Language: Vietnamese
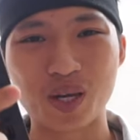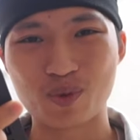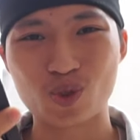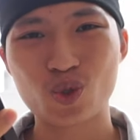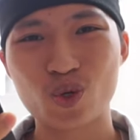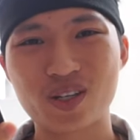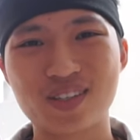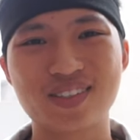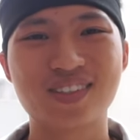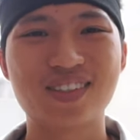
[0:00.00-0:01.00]
mịch một chút thôi
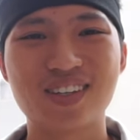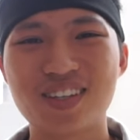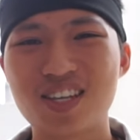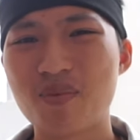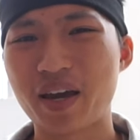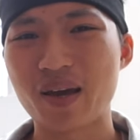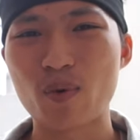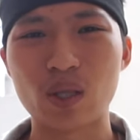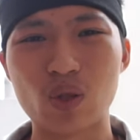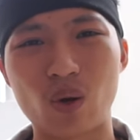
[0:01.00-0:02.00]
nhưng mà anh em
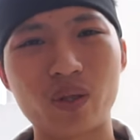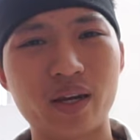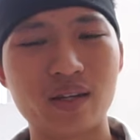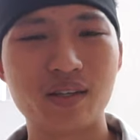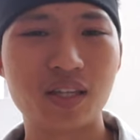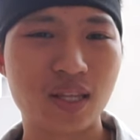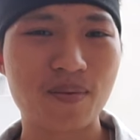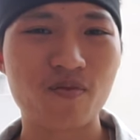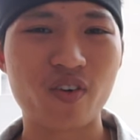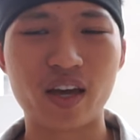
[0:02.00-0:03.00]
hoàn toàn có thể yên
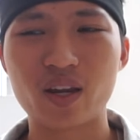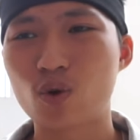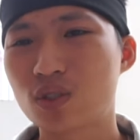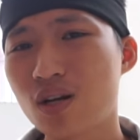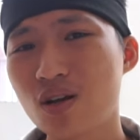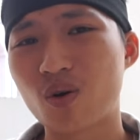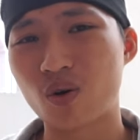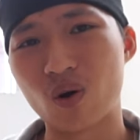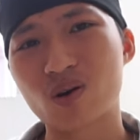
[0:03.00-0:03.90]
tâm về cái độ chất lượng của nó